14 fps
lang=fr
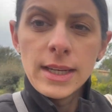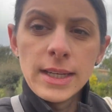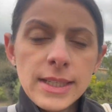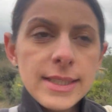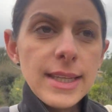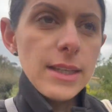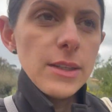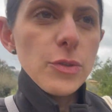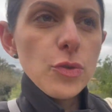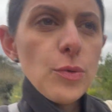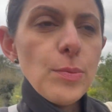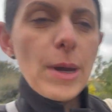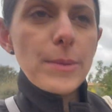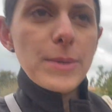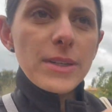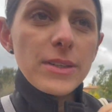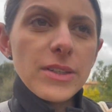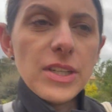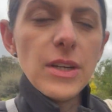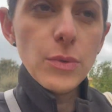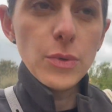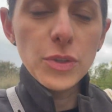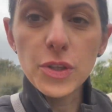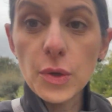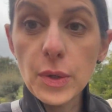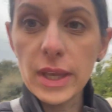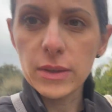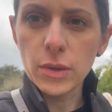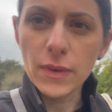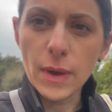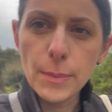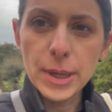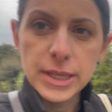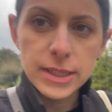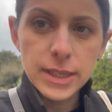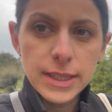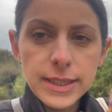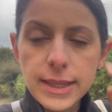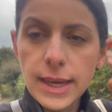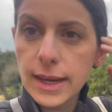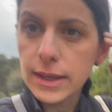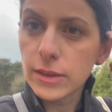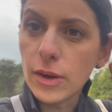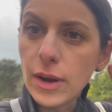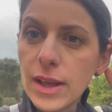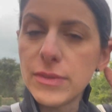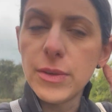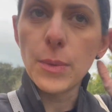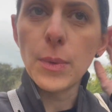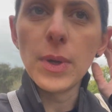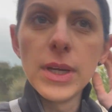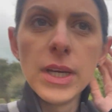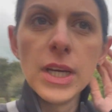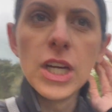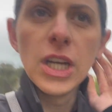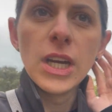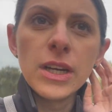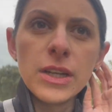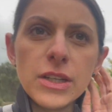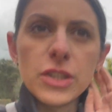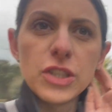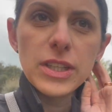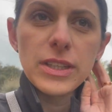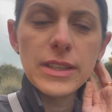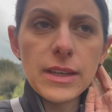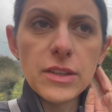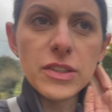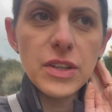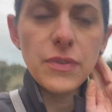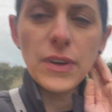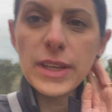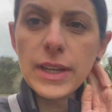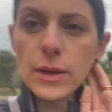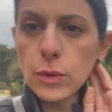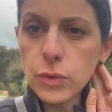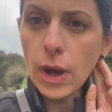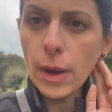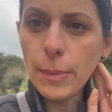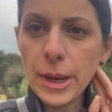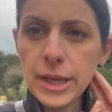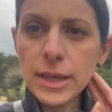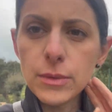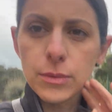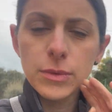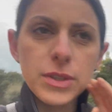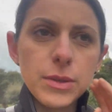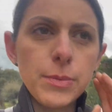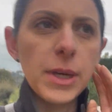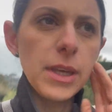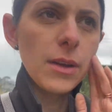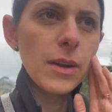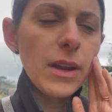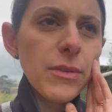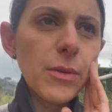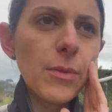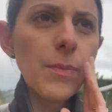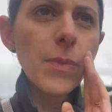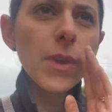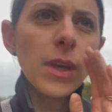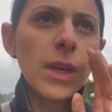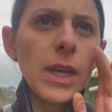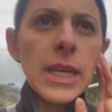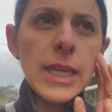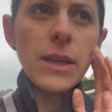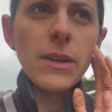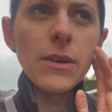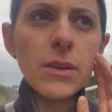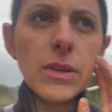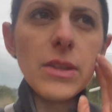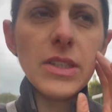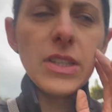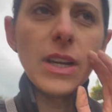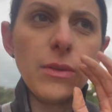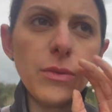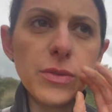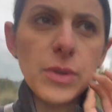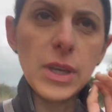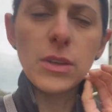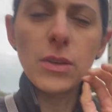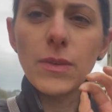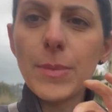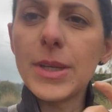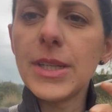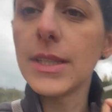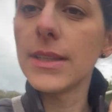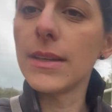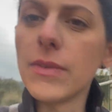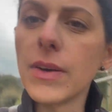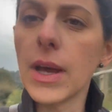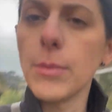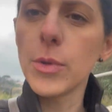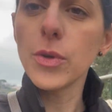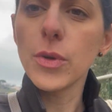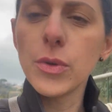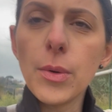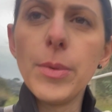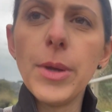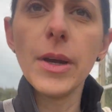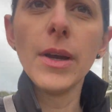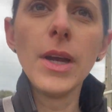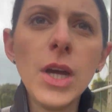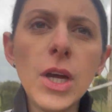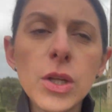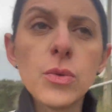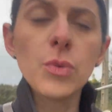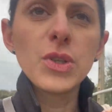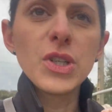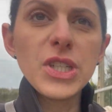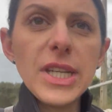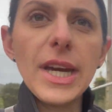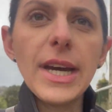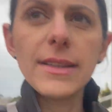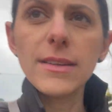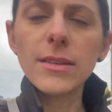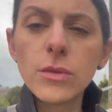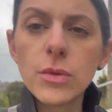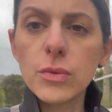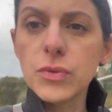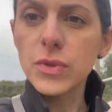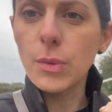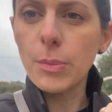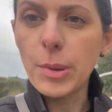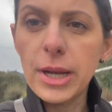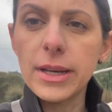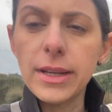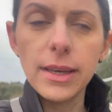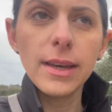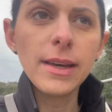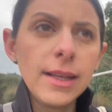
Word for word: C'est super bien, j'ai lu 180 pages hier dans l'avion. Euh, j'ai fait un aller-retour à Paris, donc j'ai pris l'avion et j'ai lu 180 pages, c'était vraiment trop trop bien. Donc j'ai hâte de vous en parler.